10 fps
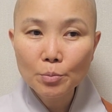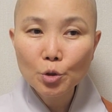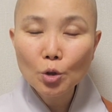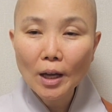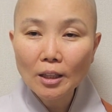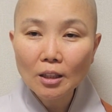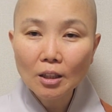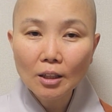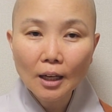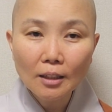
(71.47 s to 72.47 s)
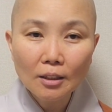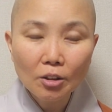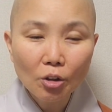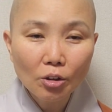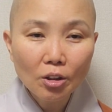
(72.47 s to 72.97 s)
집중하는 거라는 음,
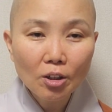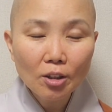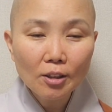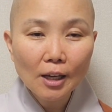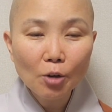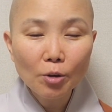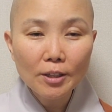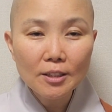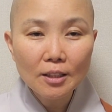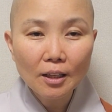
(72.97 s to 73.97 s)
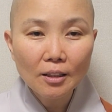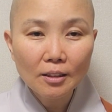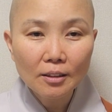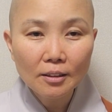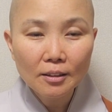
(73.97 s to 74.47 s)
건 어떤 거를 하고
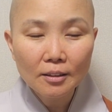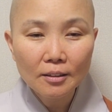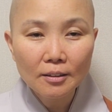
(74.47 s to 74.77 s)
계신다는